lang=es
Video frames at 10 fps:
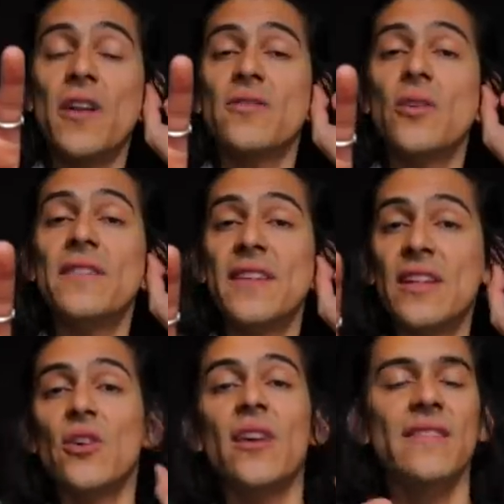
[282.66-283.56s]
no les estoy
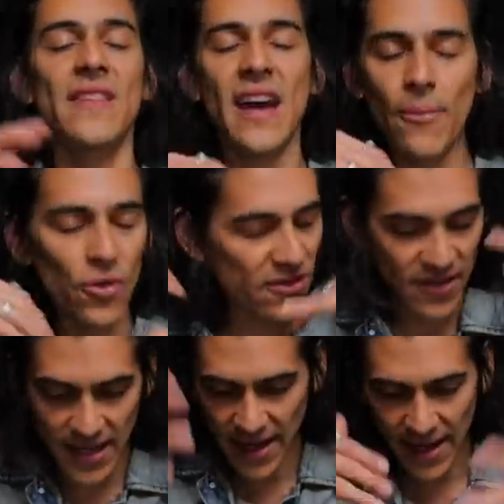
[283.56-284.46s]
diciendo que seamos
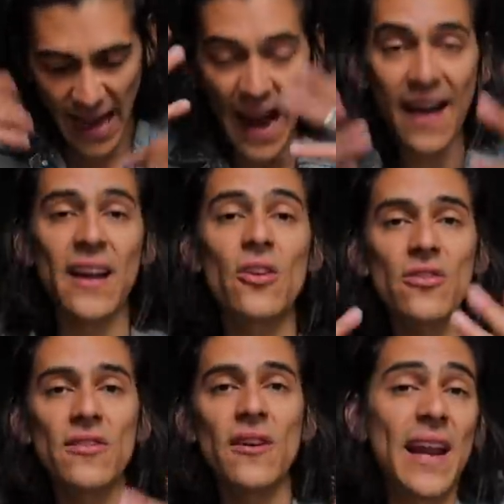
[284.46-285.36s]
eh,
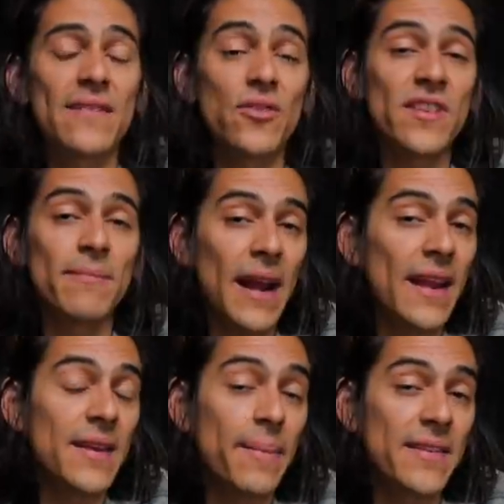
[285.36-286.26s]
ajenos a las cosas
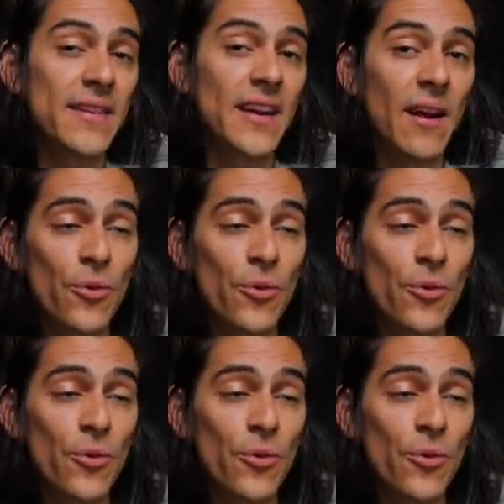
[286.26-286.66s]
malas que pasan en el